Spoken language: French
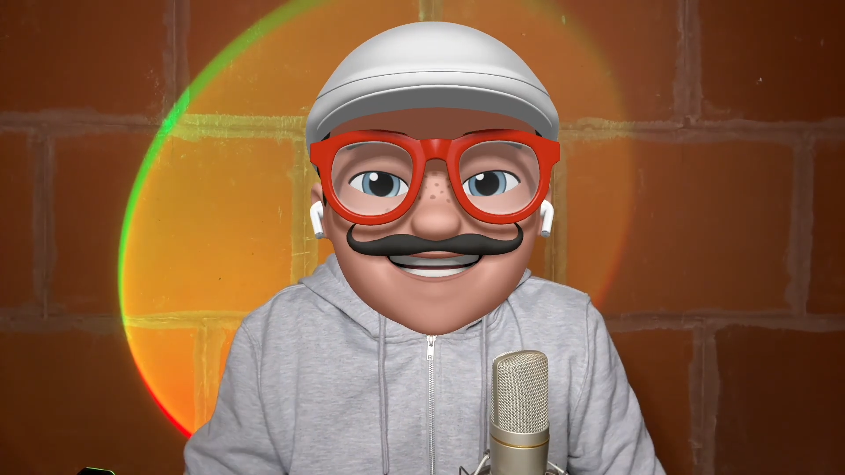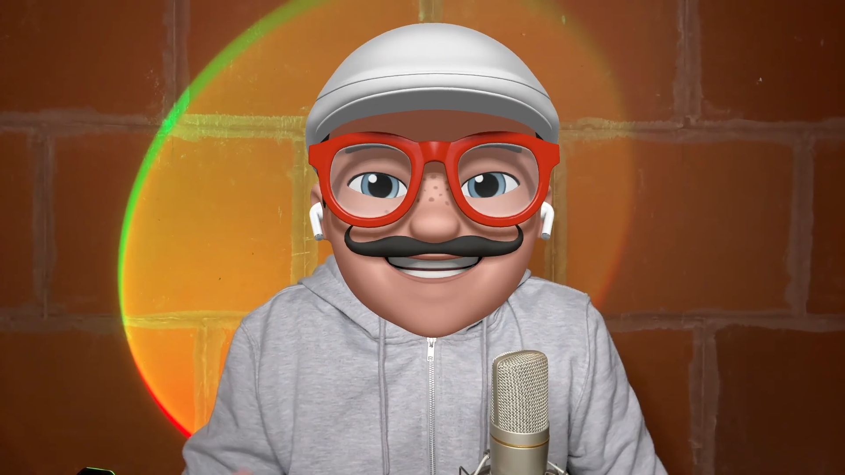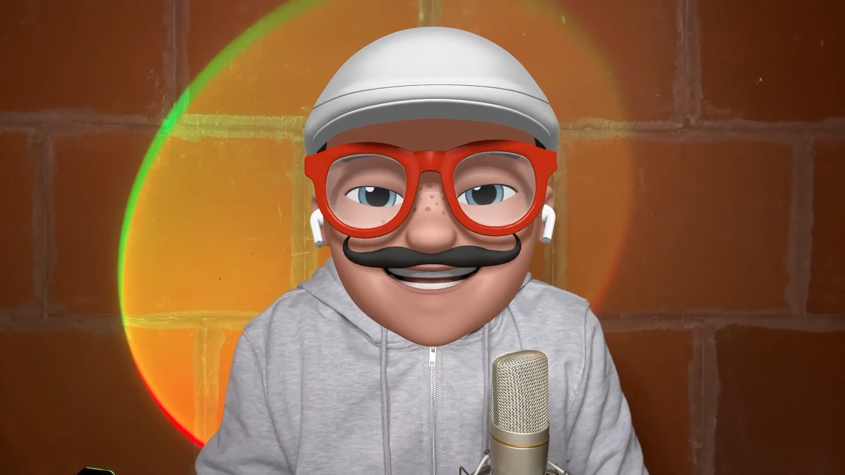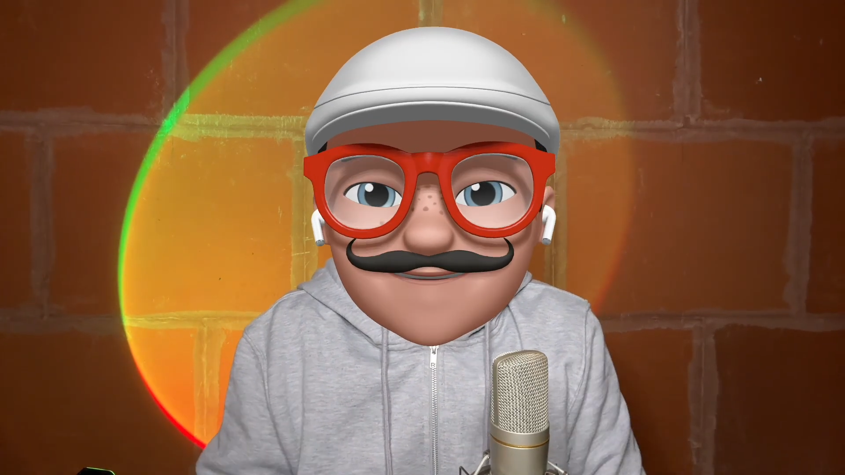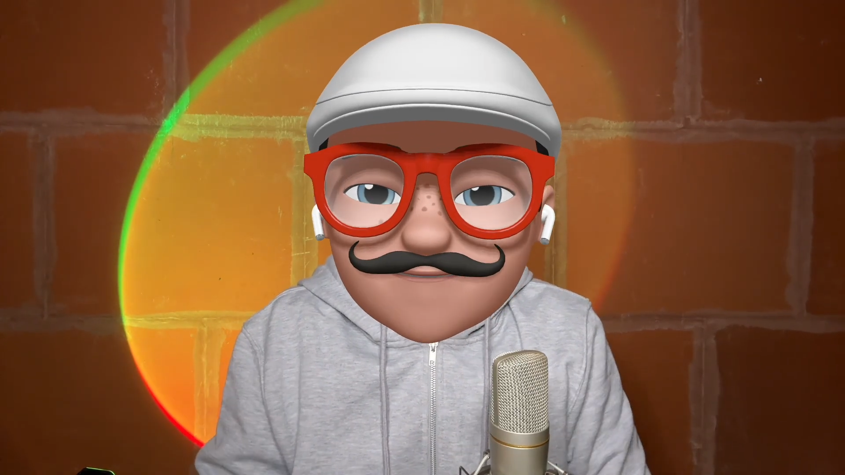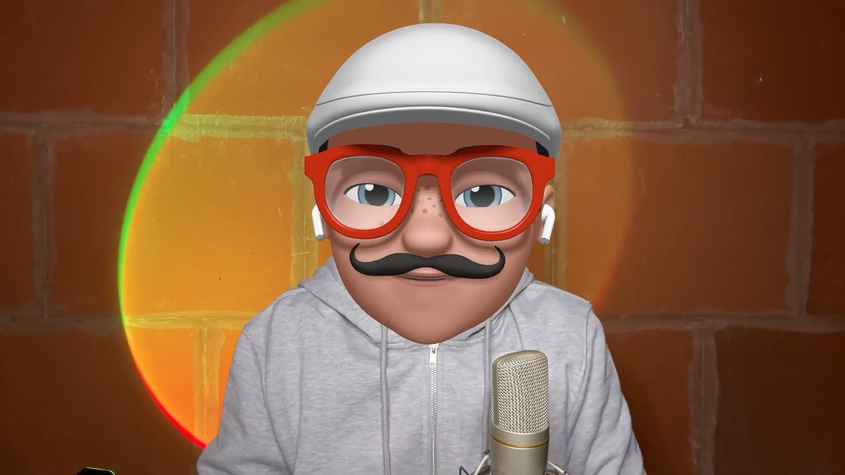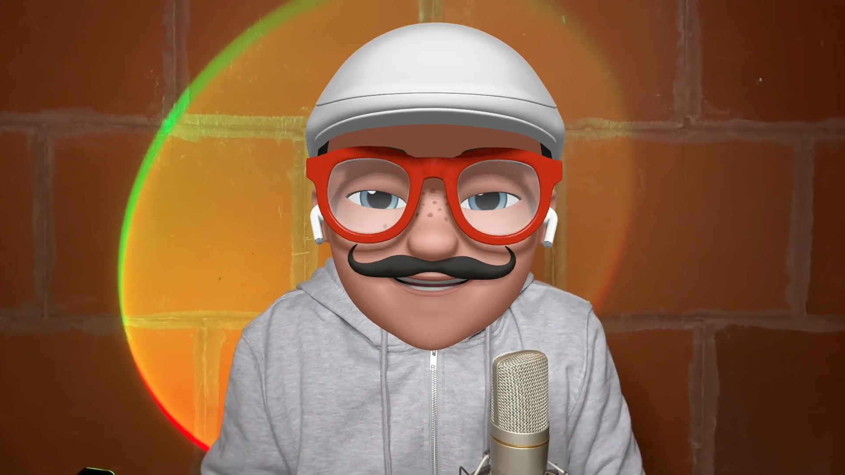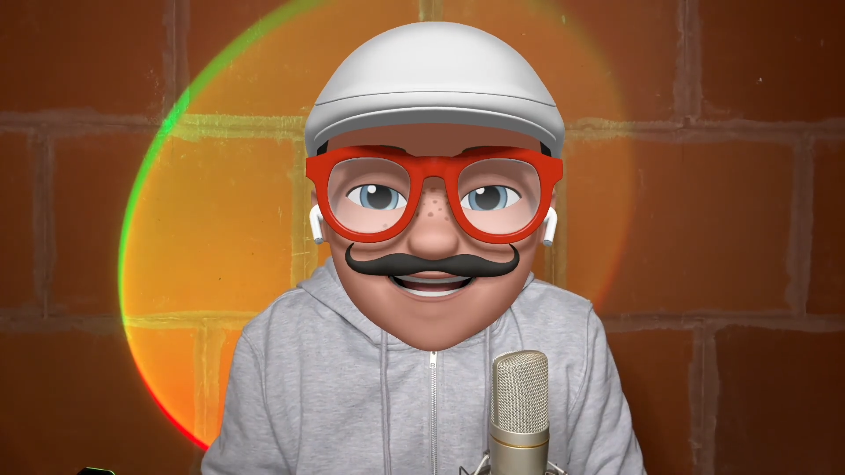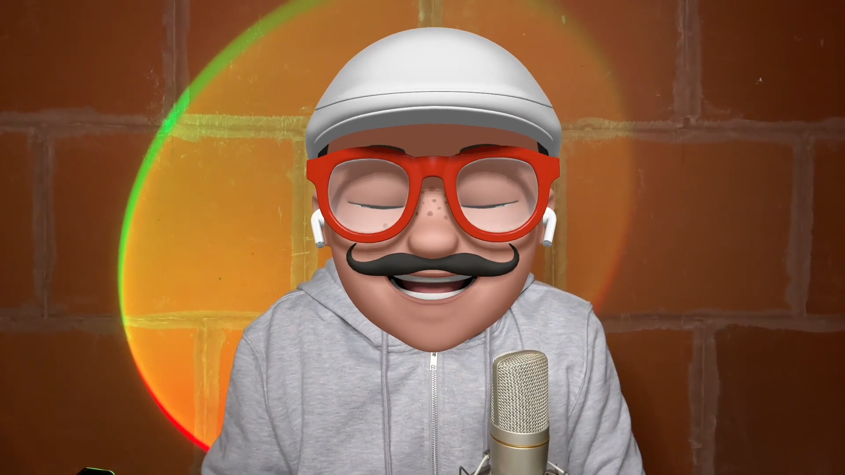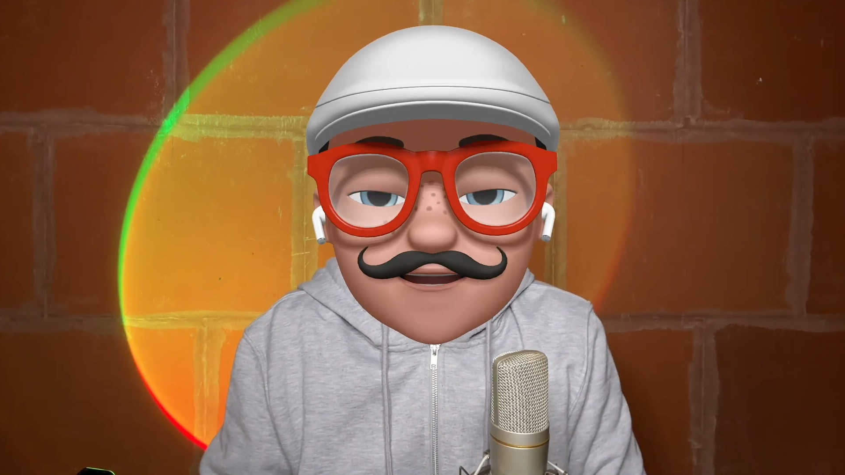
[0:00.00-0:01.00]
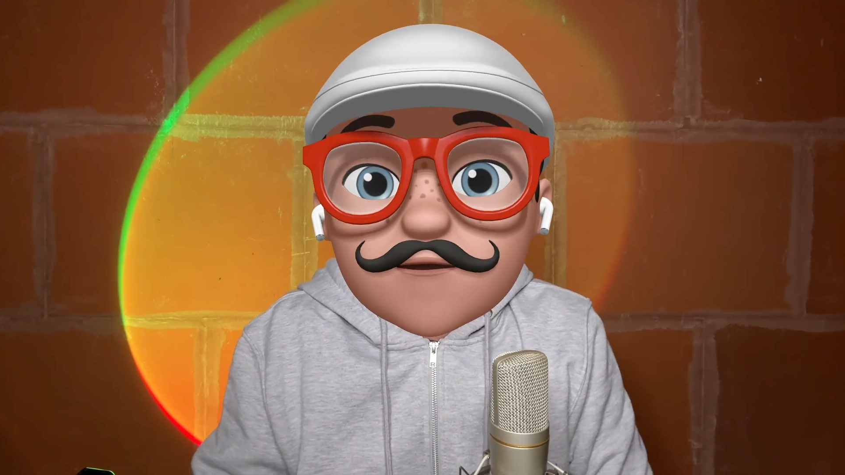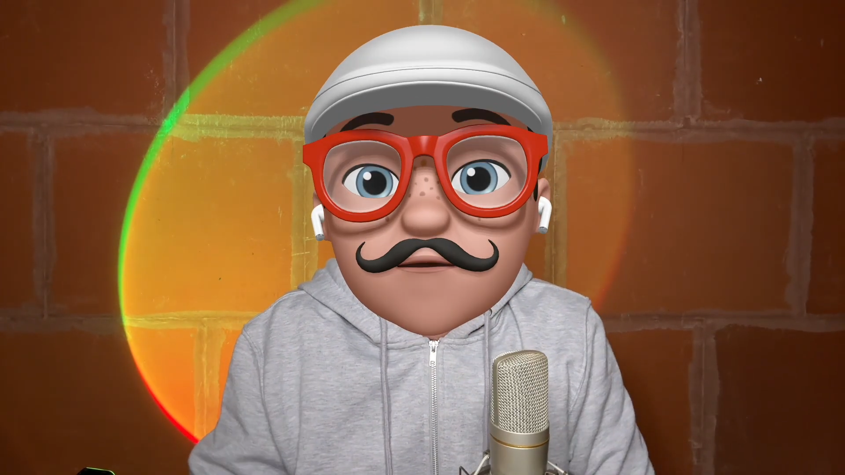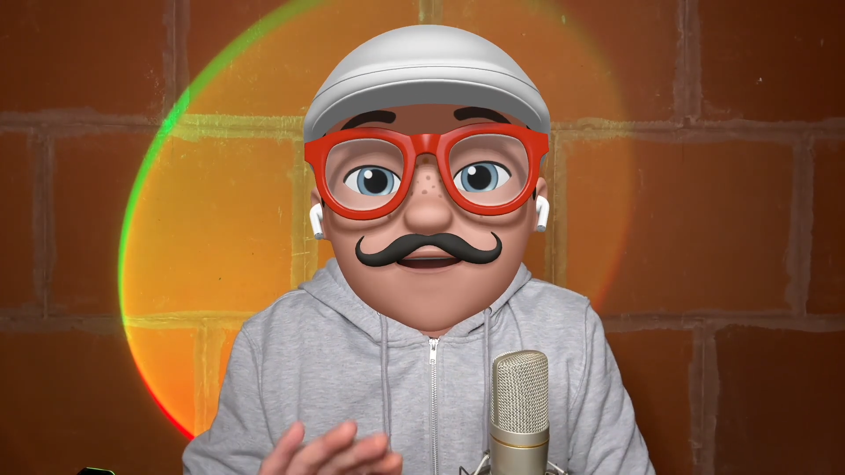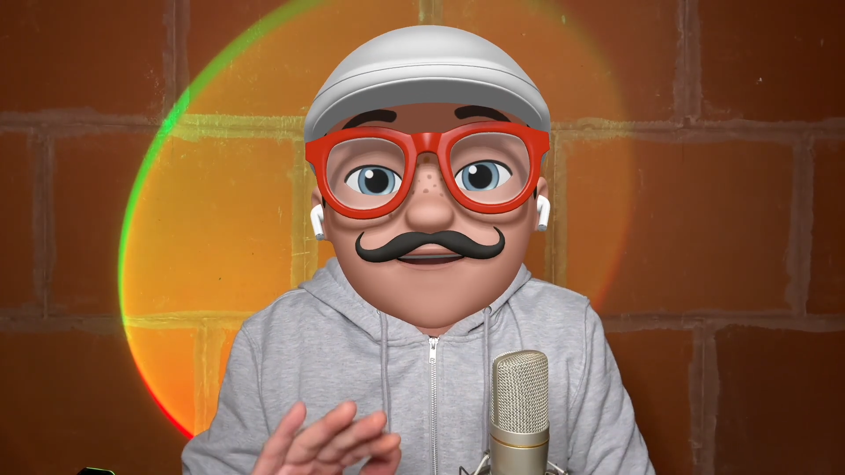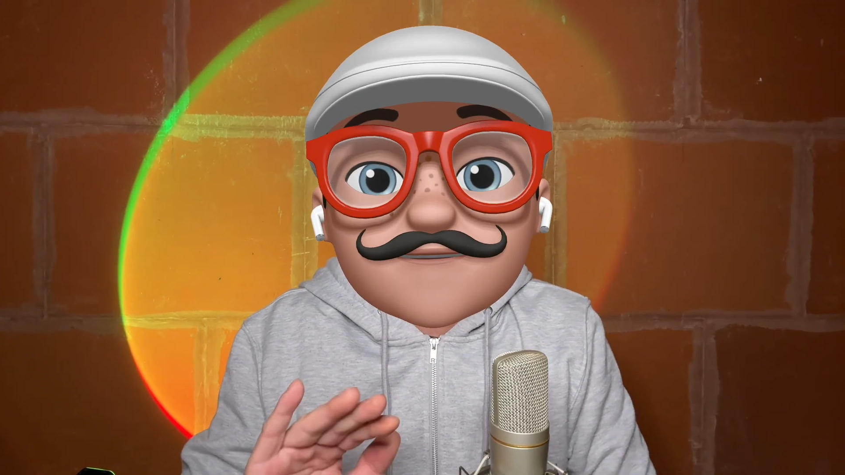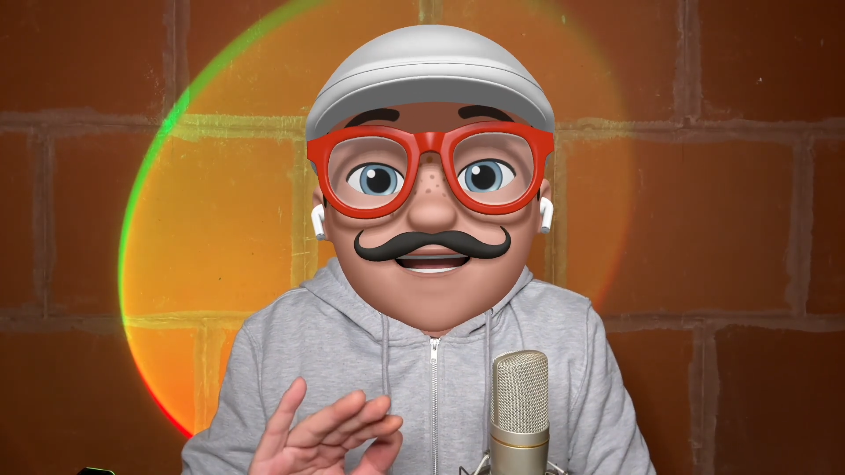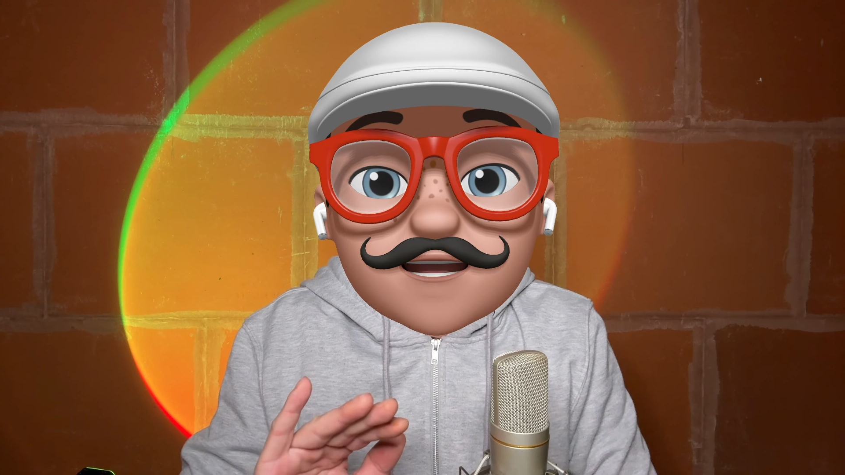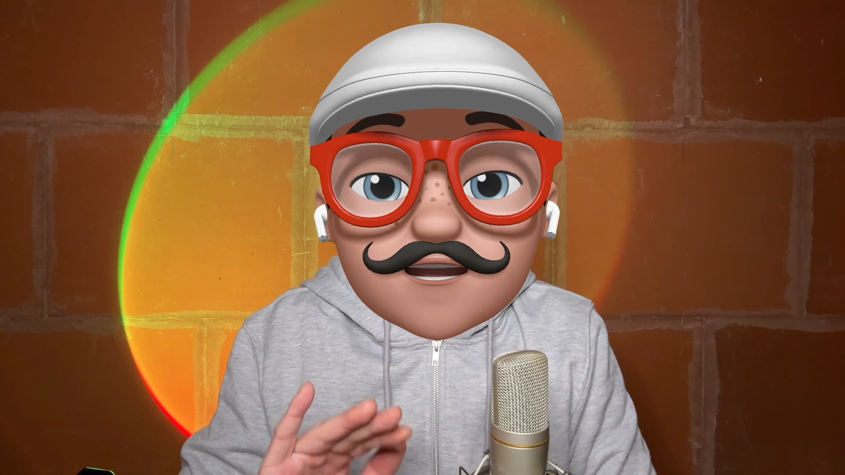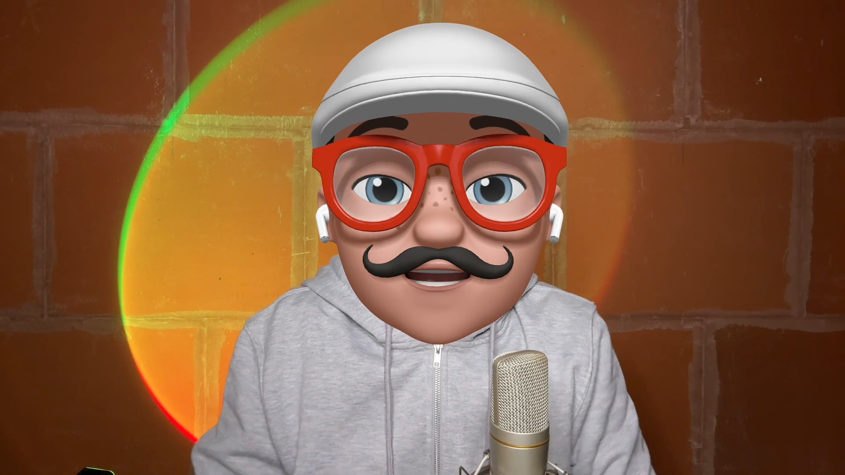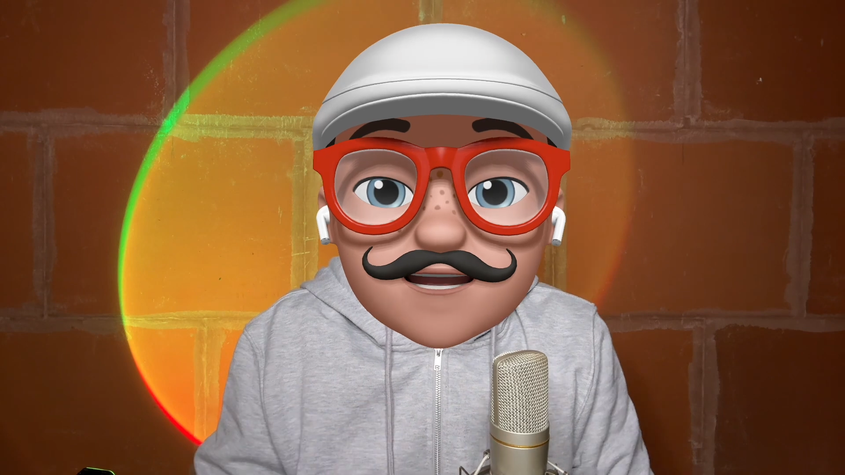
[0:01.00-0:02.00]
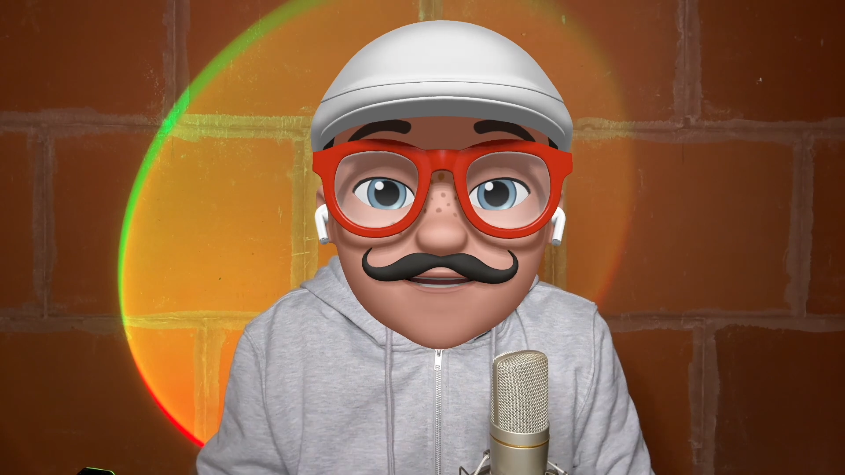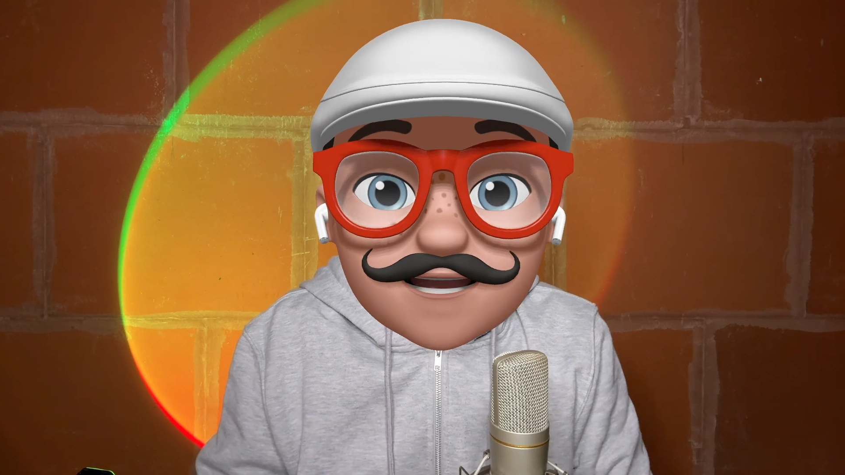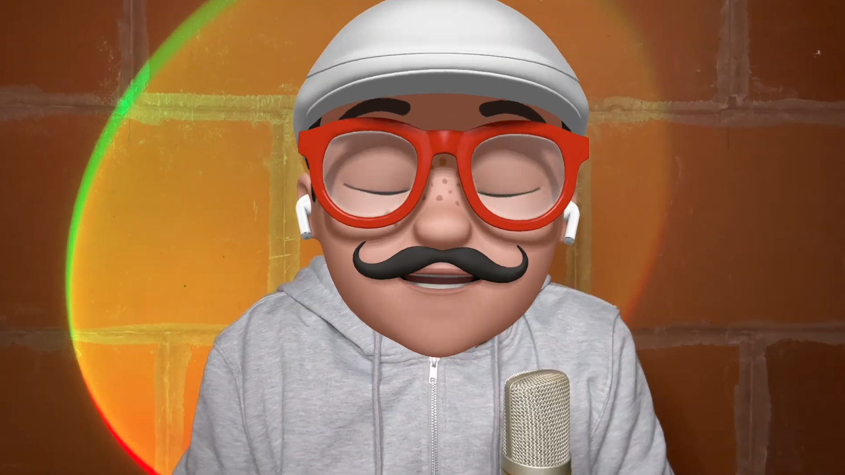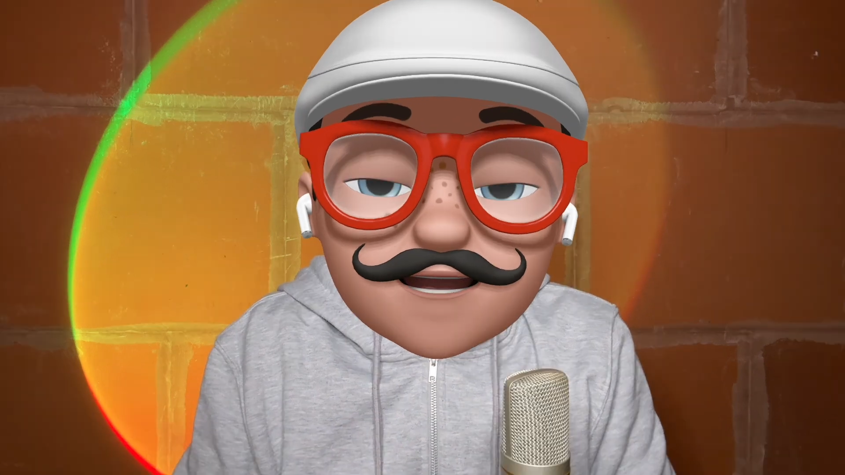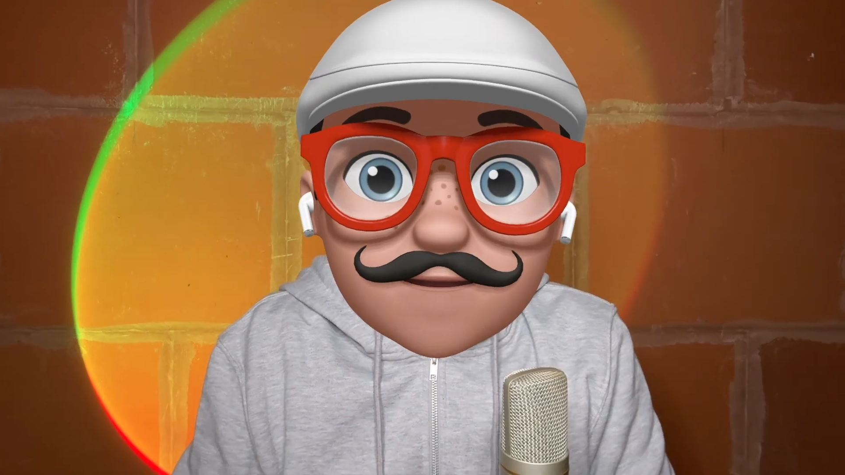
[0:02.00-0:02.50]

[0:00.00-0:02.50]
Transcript: c'est plus cher, je préfère acheter évidemment.